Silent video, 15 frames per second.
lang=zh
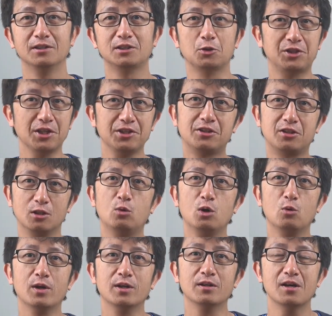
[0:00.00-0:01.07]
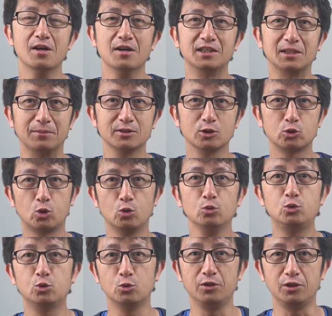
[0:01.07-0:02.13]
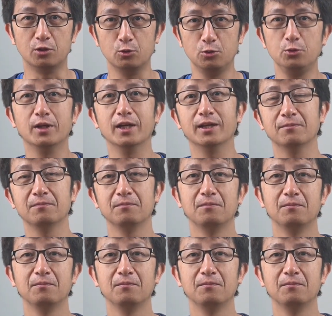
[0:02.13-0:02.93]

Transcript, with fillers: 首先，你可能会问，什么是充足理由律呢？